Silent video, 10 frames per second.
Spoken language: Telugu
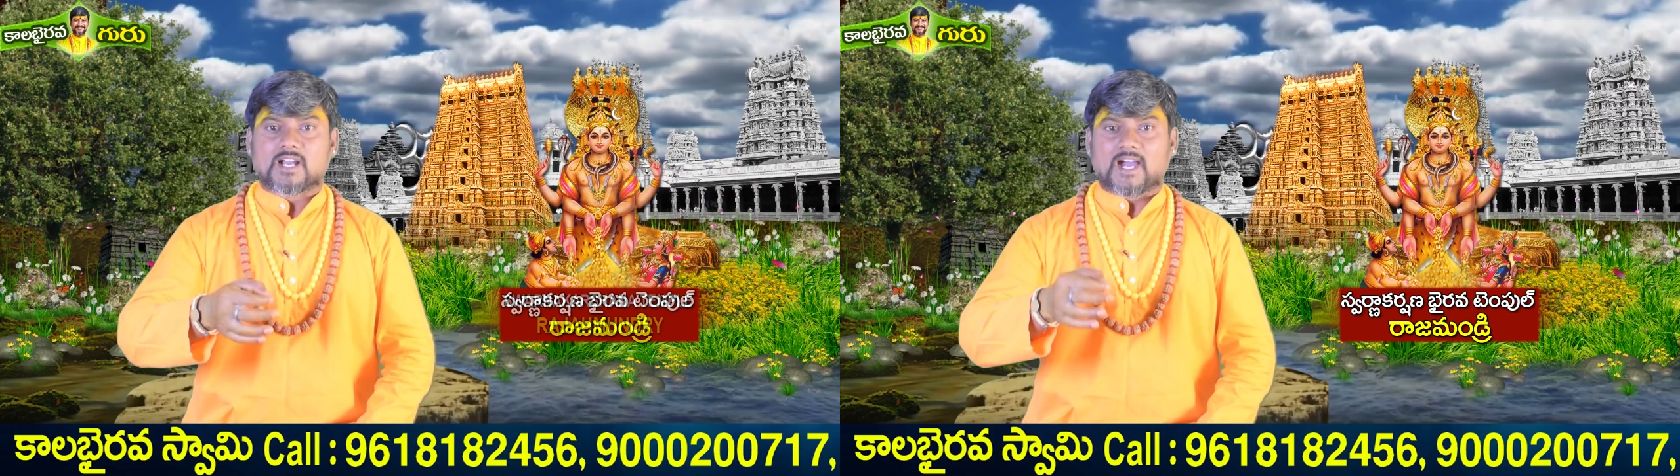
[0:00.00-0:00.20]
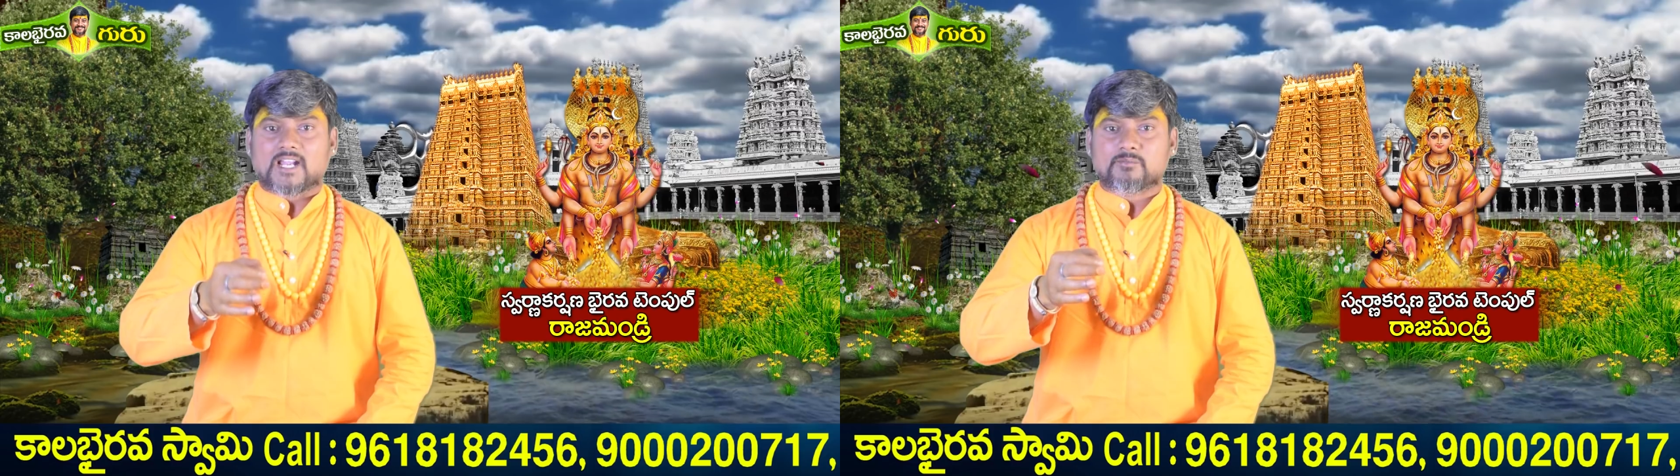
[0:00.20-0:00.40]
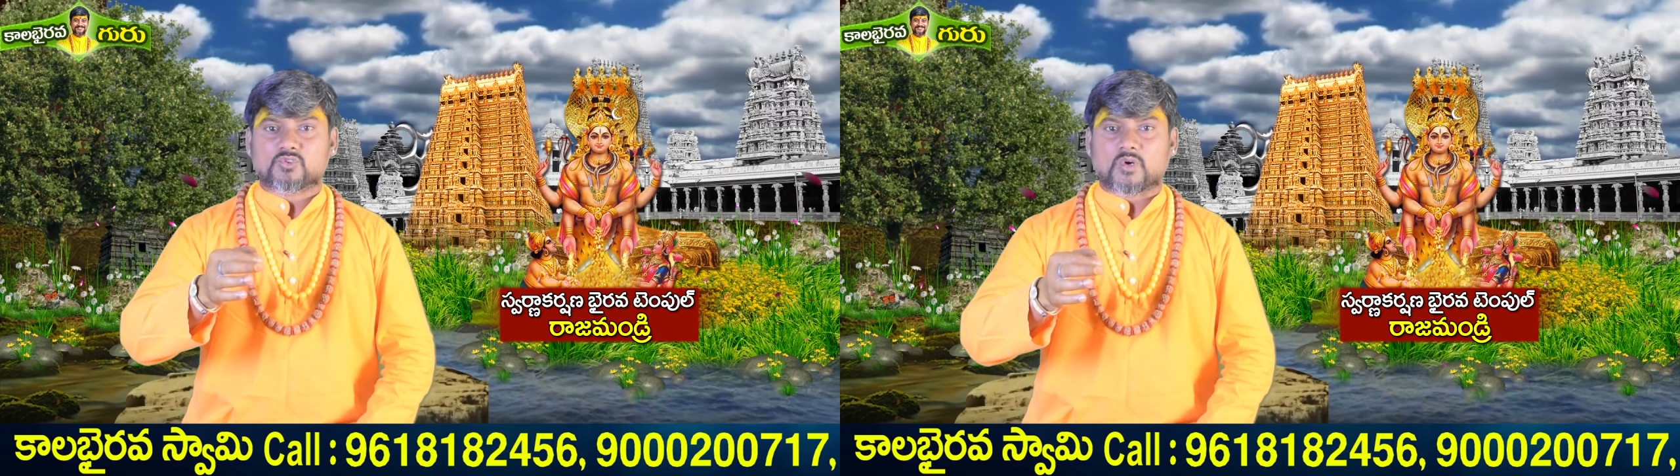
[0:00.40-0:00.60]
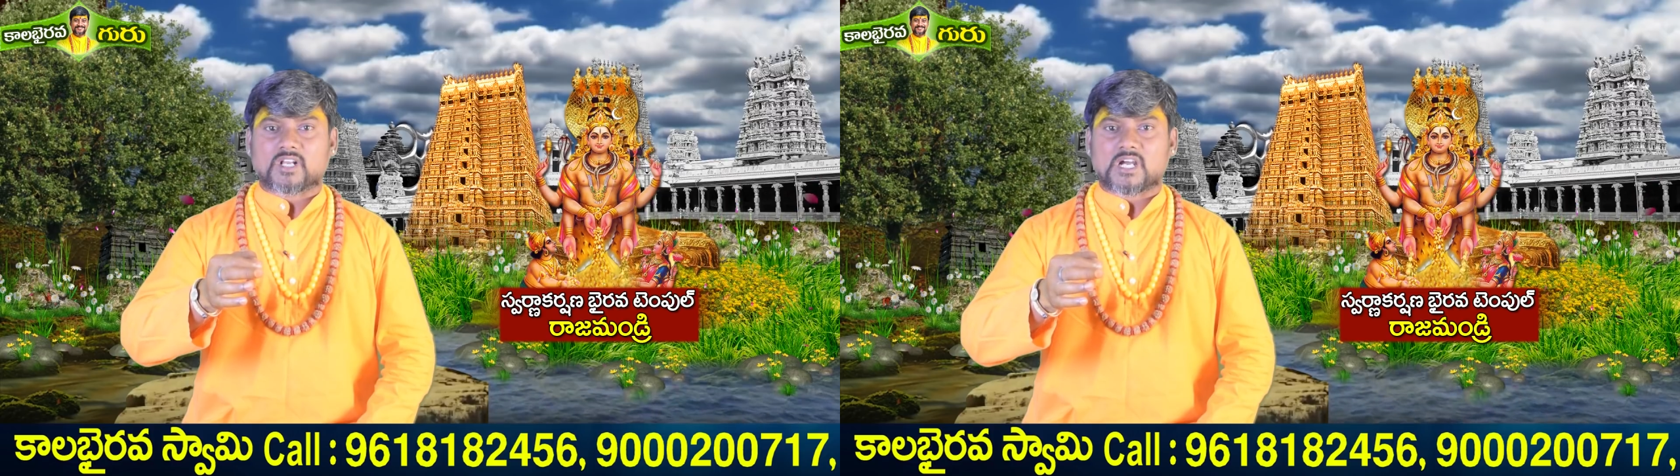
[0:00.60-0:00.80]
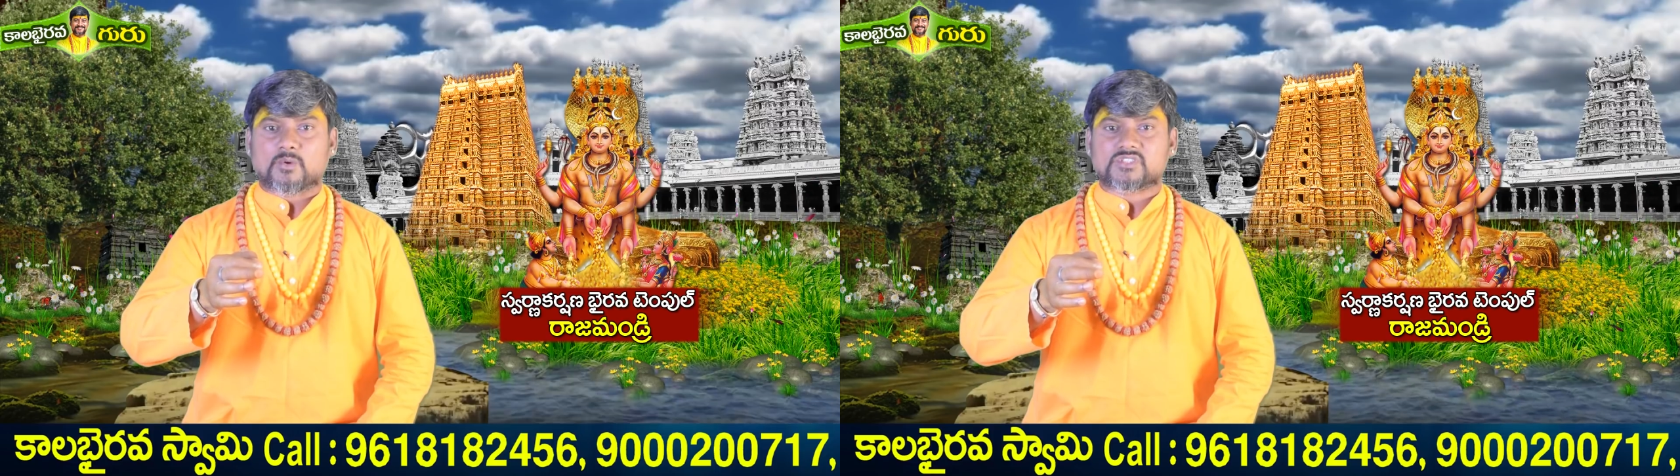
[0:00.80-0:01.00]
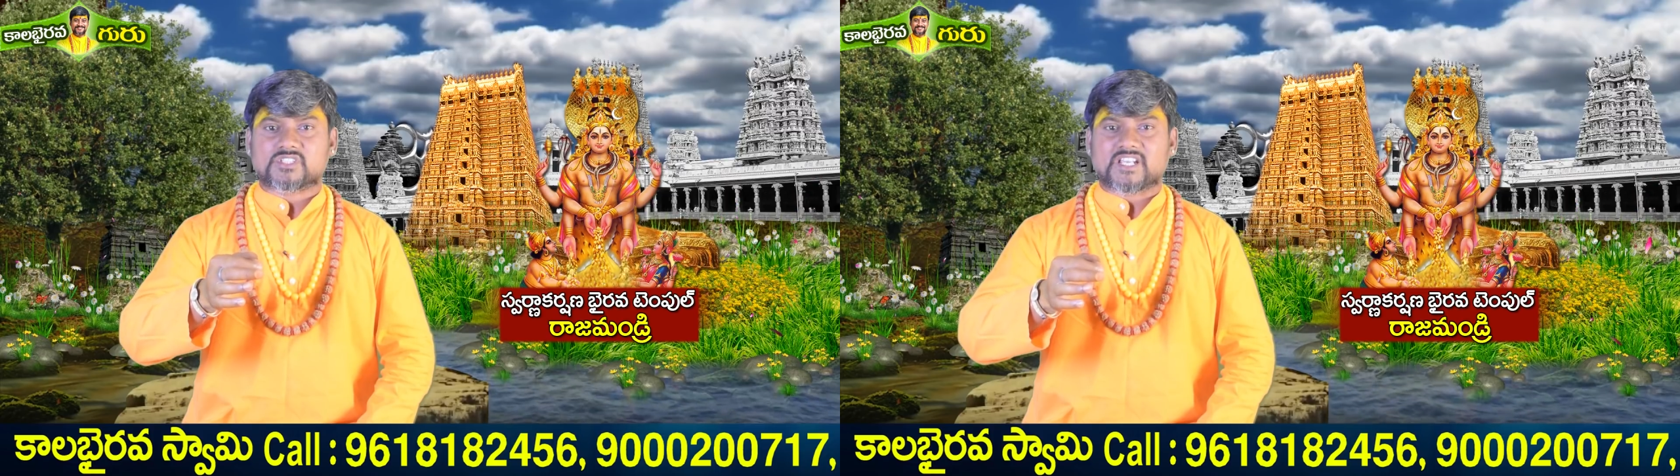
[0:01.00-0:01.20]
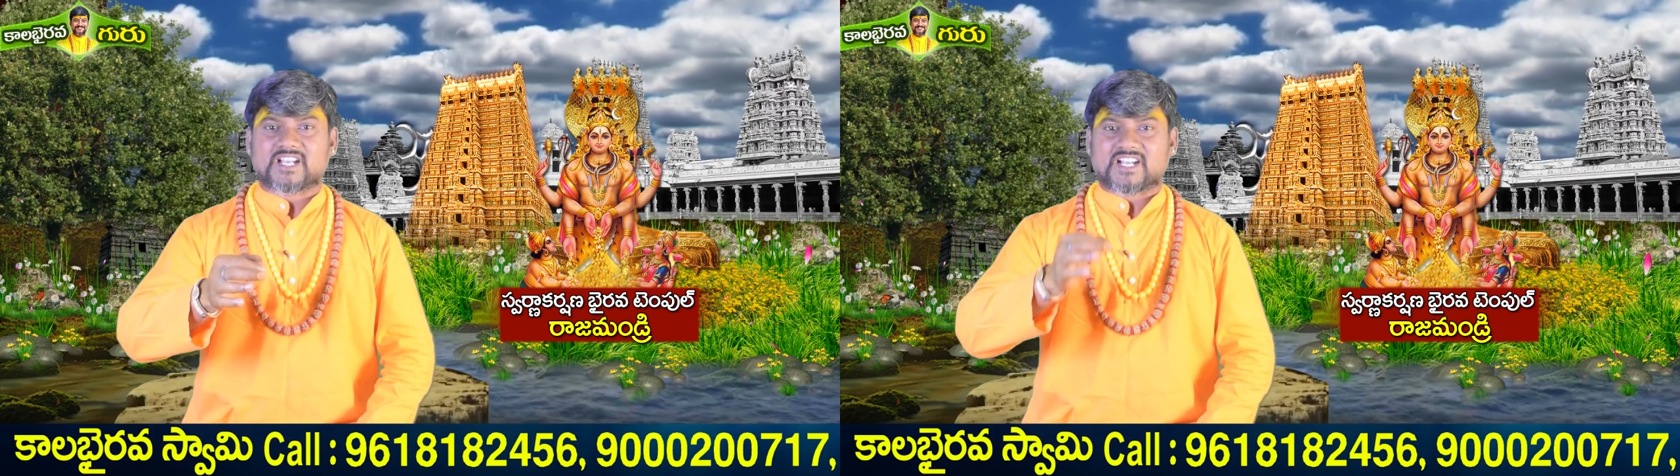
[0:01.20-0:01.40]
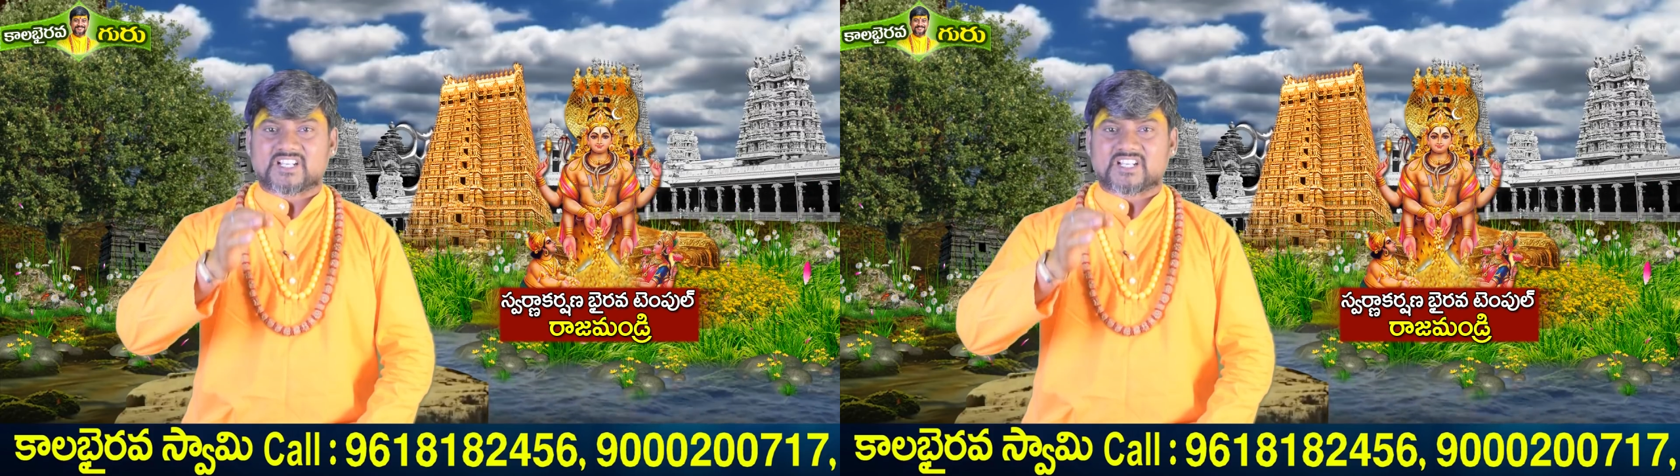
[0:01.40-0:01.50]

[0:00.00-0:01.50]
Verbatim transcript: కాలం ద్వారా వచ్చే